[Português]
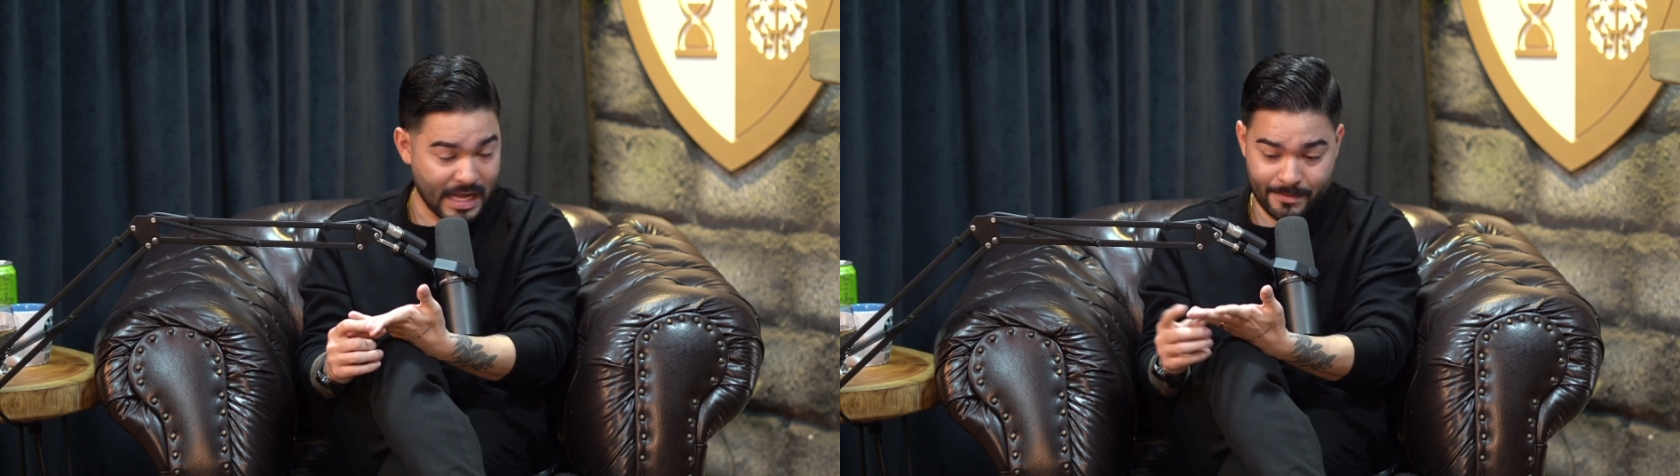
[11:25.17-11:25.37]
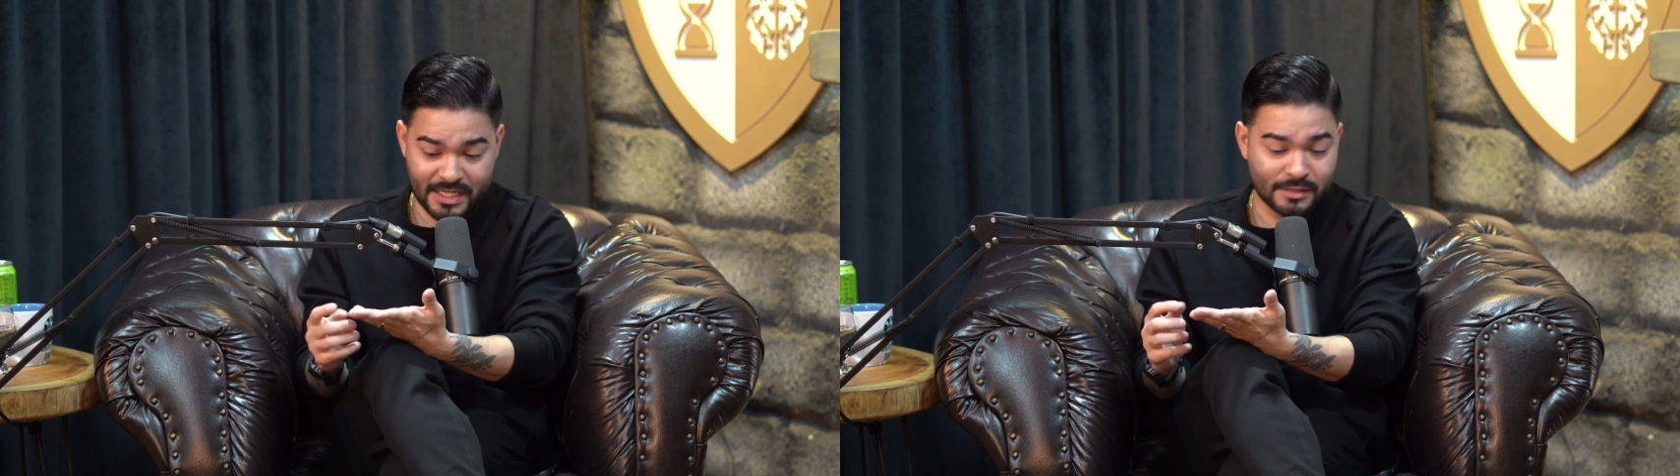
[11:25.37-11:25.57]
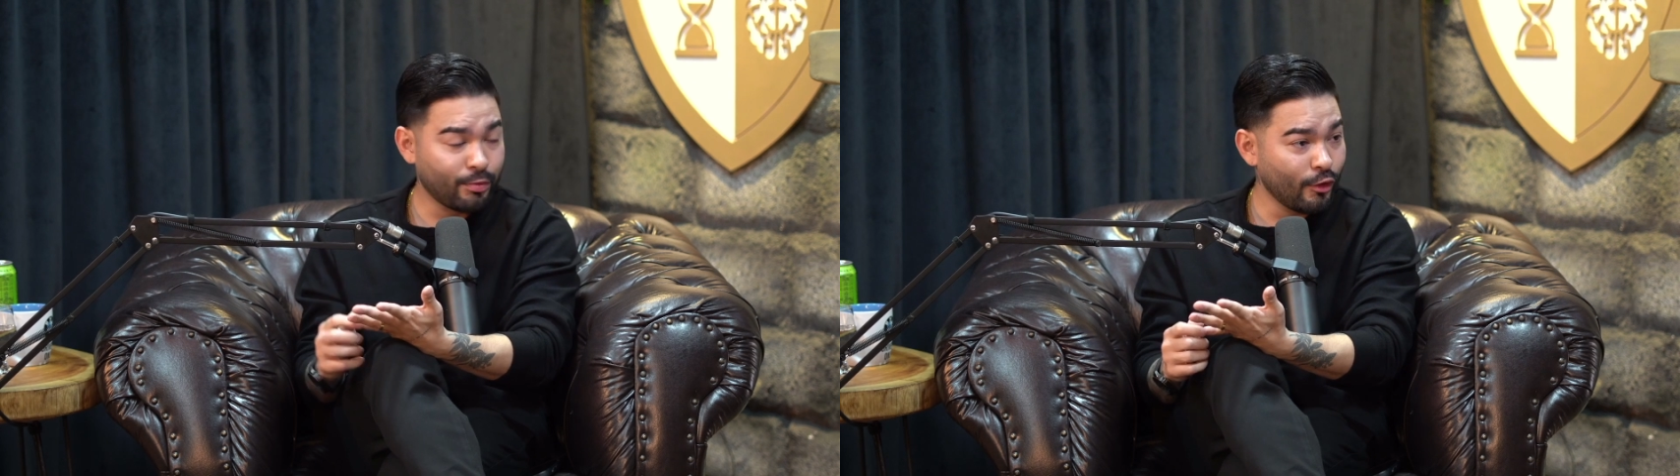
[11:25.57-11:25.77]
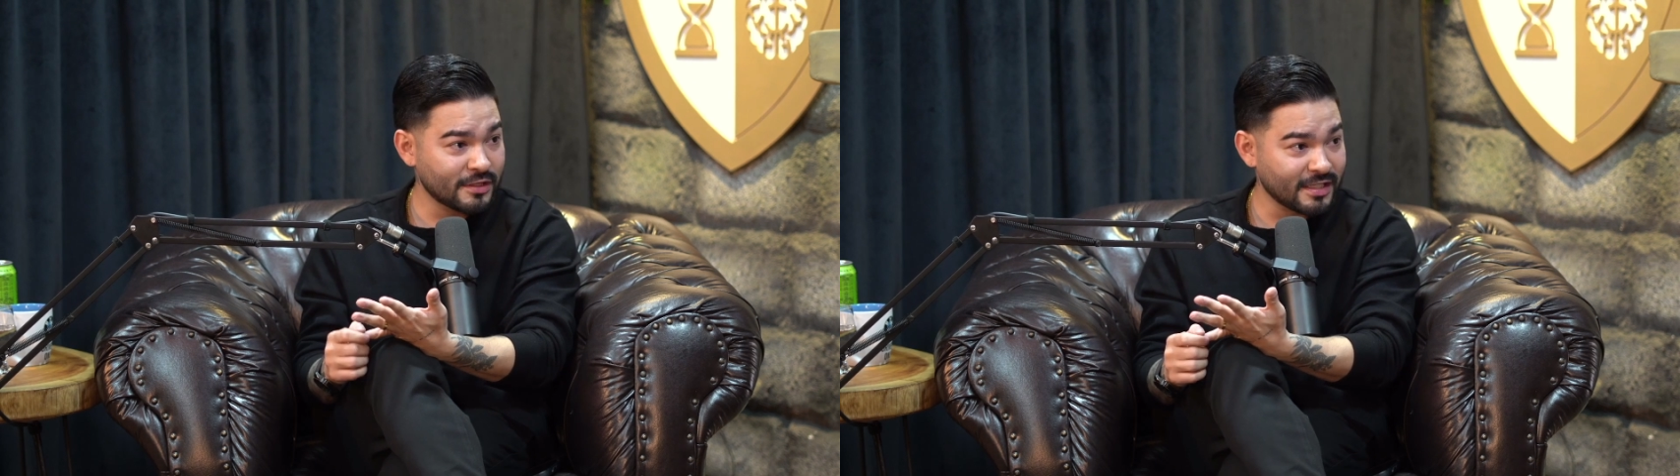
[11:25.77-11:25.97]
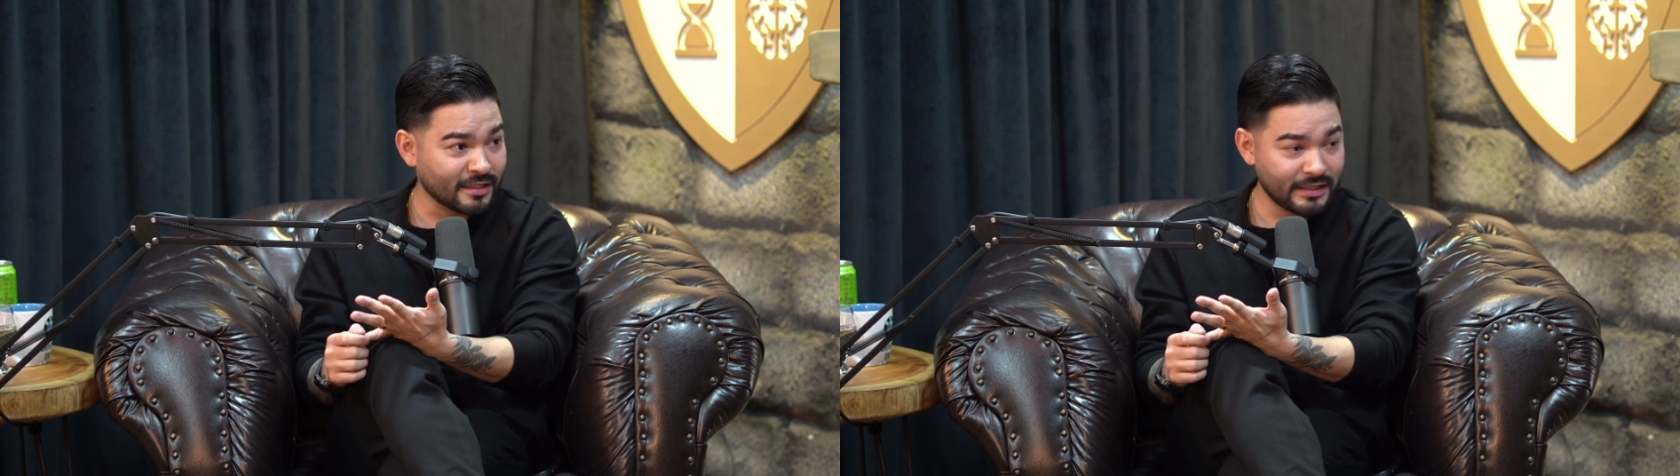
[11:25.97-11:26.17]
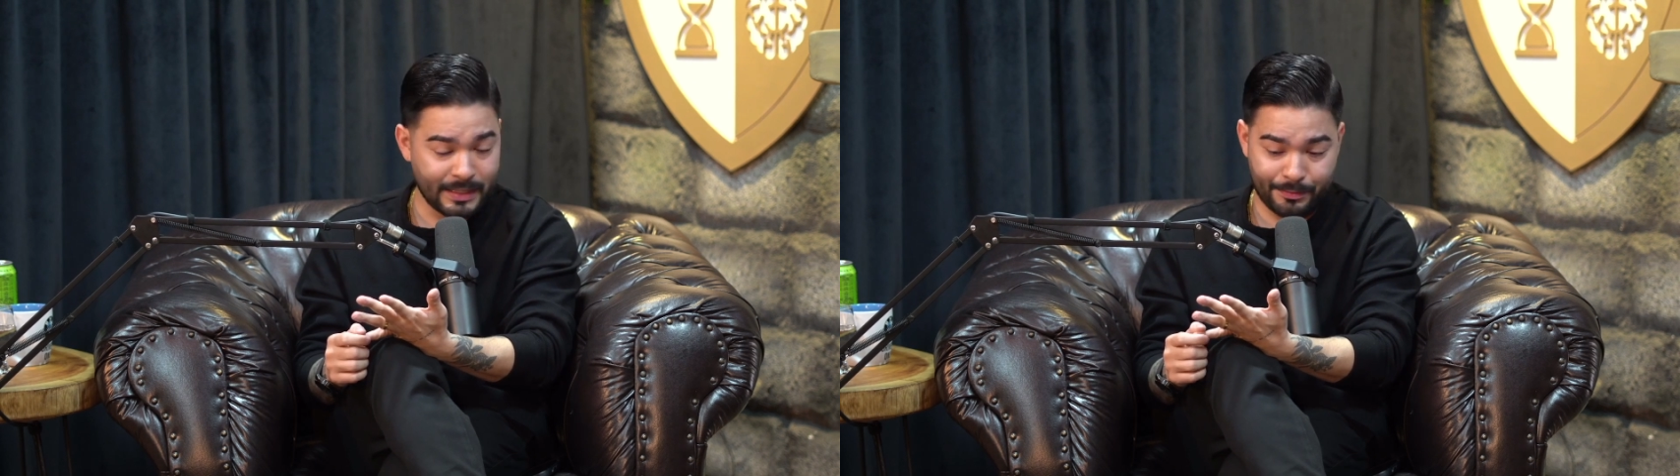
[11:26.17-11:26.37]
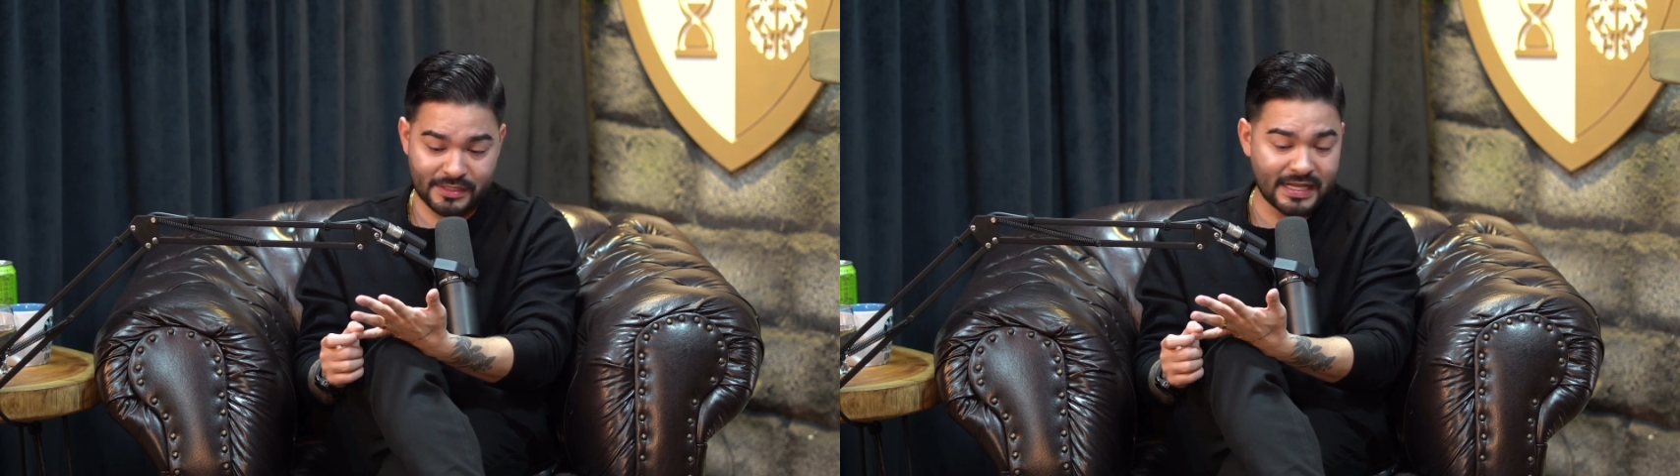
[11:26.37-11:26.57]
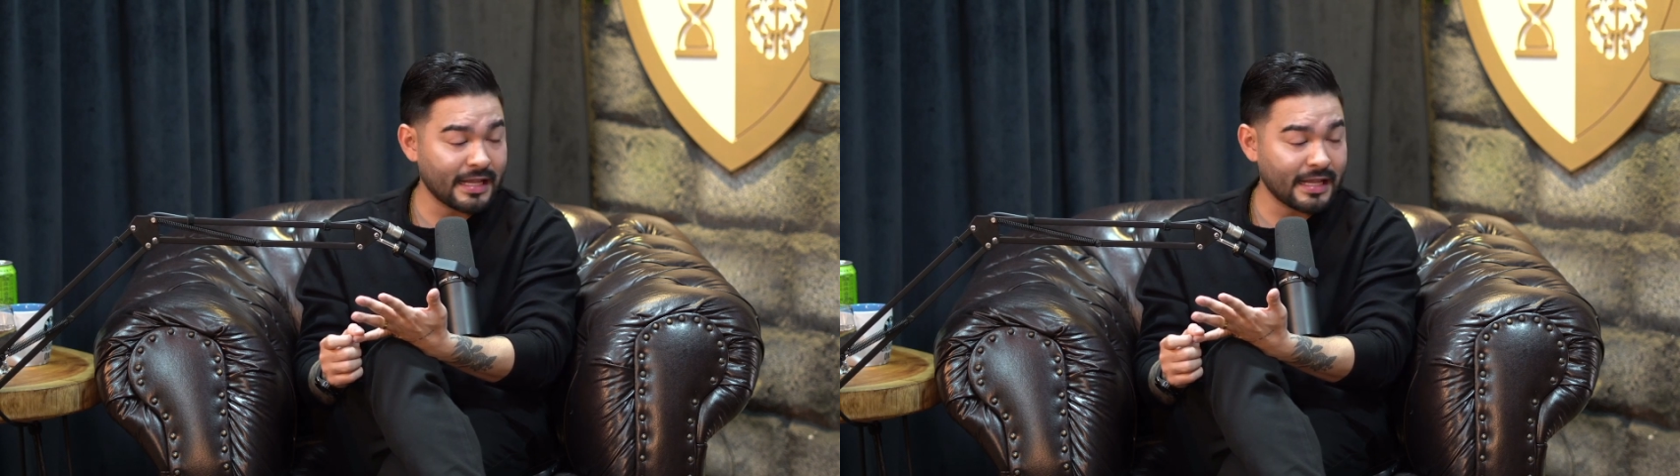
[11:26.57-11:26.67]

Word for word: A minha esposa, depois que